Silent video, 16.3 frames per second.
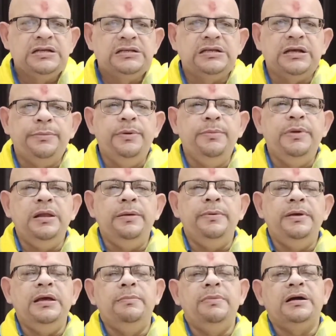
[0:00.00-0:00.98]
सब
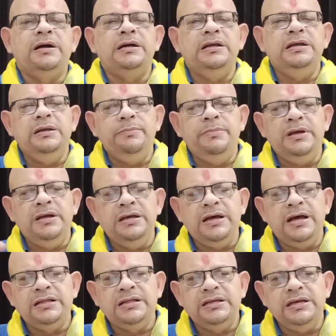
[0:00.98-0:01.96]
मिलवे बकरी में
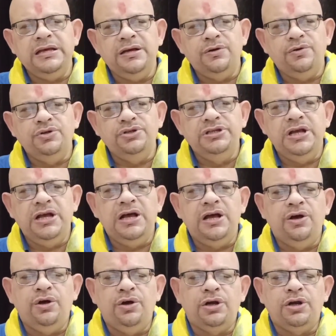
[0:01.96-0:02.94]
आते
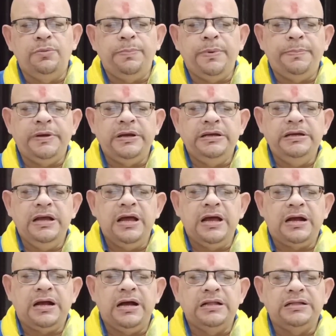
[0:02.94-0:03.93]
गुजियाँ और
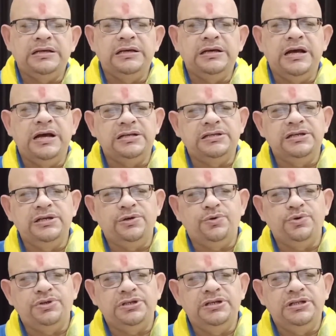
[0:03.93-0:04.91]
पपरियाँ खाते हंसी
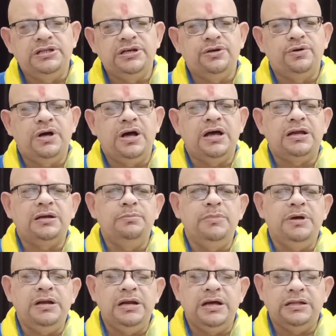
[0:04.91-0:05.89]
खुशी त्योहार
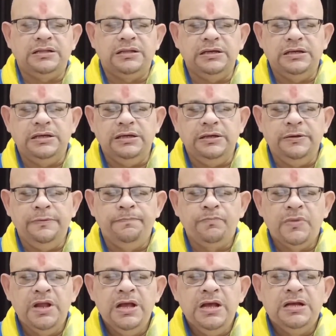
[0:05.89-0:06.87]
मनाते
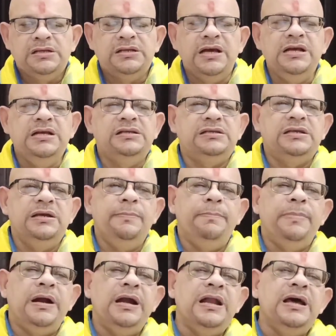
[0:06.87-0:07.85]
जैसे
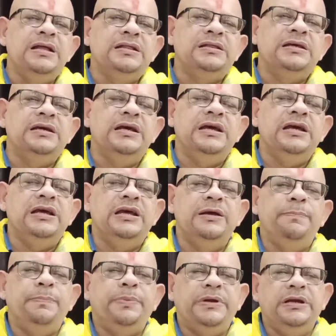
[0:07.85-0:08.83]
बढ़त
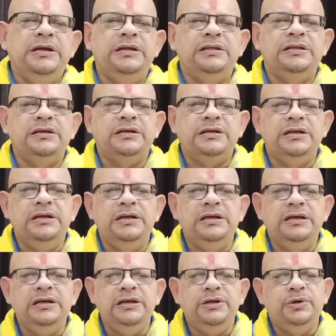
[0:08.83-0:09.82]
है प्रीत
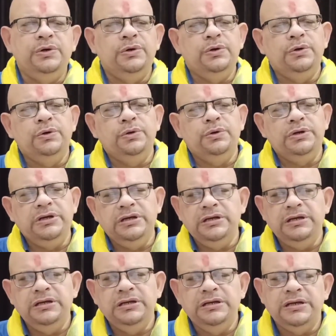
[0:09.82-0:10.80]
की
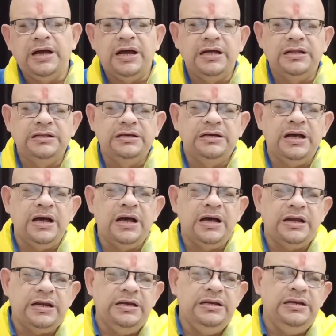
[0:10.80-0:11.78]
डोरी याद
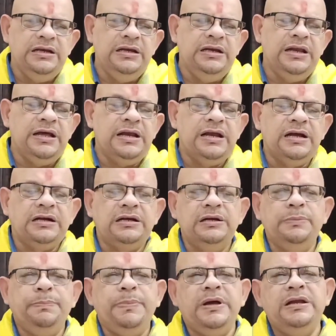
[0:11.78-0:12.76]
आ रही
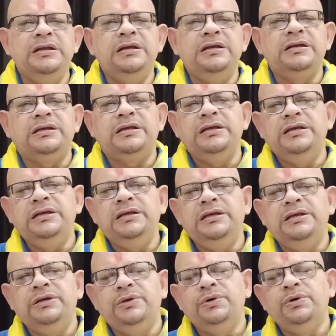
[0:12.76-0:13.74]
लरकपन
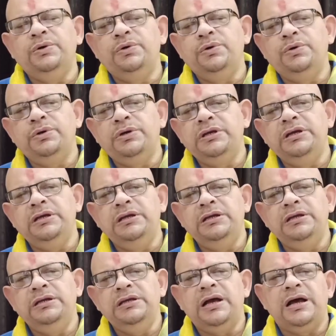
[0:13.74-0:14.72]
की
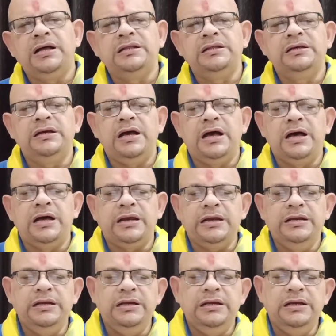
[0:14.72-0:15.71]
होरी याद आ
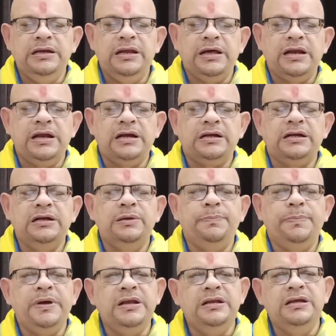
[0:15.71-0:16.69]
रही
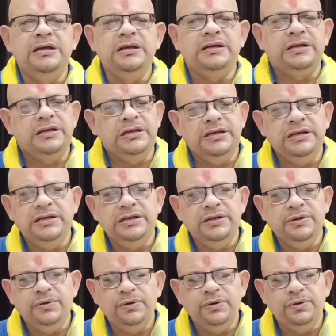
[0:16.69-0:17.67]
लरकपन
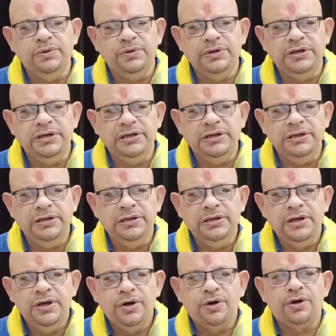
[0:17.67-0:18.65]
की होरी
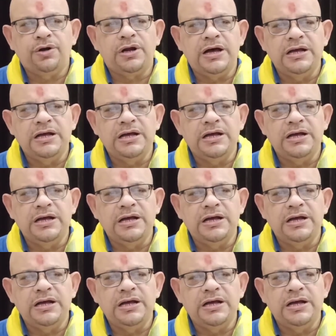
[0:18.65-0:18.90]
और